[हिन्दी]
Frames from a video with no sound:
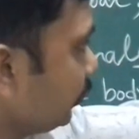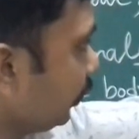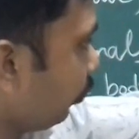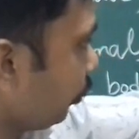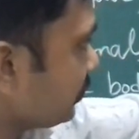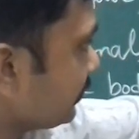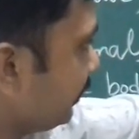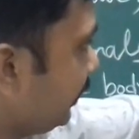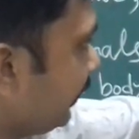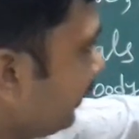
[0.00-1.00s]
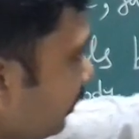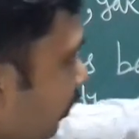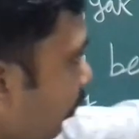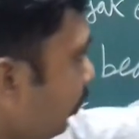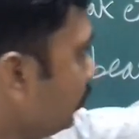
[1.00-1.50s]
तो है द कोरस बियड हेड
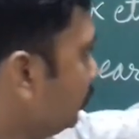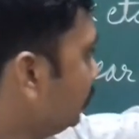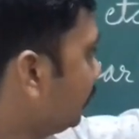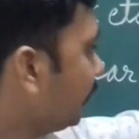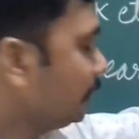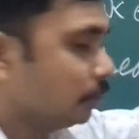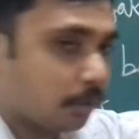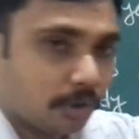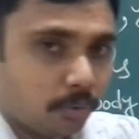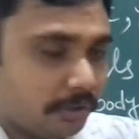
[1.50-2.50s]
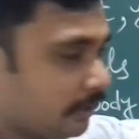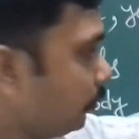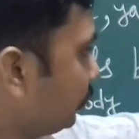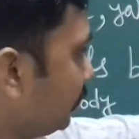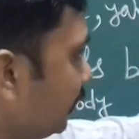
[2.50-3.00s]
ठीक है जो कि थोड़े
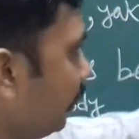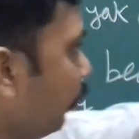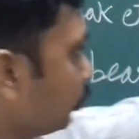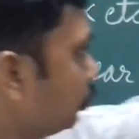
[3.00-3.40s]
थिक होते हैं ठीक है और